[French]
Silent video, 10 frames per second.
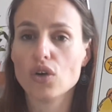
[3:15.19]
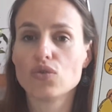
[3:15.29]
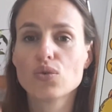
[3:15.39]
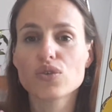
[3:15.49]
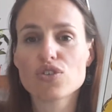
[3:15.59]

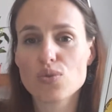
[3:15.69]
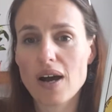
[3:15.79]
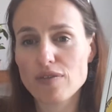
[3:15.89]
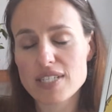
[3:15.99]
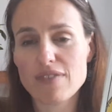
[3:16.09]
Donc
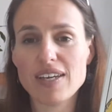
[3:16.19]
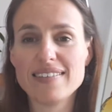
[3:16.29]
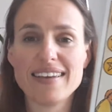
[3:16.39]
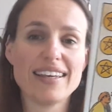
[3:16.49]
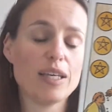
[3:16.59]
soit vous avez
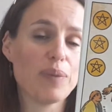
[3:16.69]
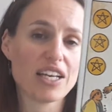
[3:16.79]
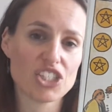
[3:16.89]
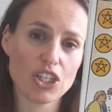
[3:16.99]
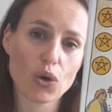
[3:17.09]
été
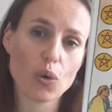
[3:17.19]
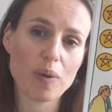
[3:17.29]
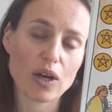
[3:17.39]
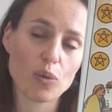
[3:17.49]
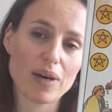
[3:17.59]
hyper généreux
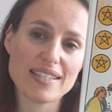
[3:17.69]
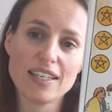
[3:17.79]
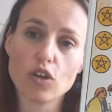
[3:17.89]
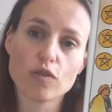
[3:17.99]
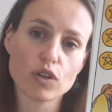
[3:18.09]
par le
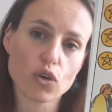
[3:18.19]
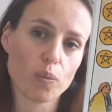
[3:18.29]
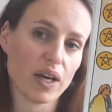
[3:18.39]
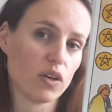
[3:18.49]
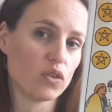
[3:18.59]
passé dans votre
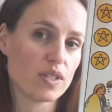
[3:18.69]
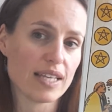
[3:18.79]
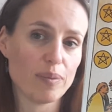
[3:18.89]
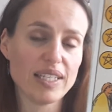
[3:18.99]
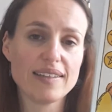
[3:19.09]
période de
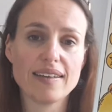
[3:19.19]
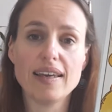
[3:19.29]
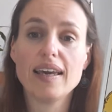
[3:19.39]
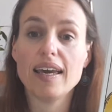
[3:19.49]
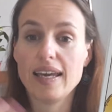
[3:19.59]

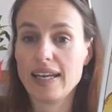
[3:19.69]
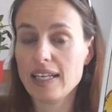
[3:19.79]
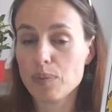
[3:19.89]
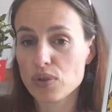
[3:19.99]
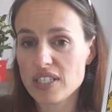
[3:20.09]
stabilité et
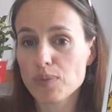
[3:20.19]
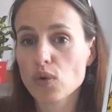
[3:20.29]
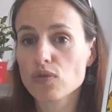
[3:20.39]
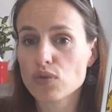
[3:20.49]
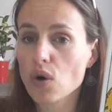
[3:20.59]
il est possible
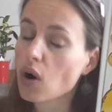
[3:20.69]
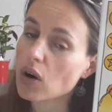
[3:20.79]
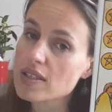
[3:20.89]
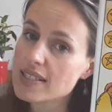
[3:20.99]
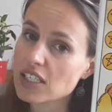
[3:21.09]
qu'on vous
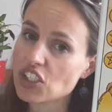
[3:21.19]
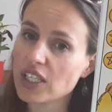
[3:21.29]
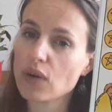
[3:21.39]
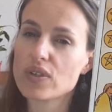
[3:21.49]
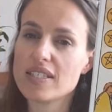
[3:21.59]
rende cette
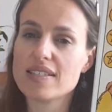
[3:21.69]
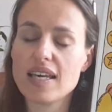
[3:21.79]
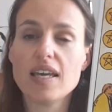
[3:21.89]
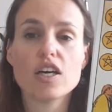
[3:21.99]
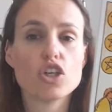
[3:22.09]
générosité,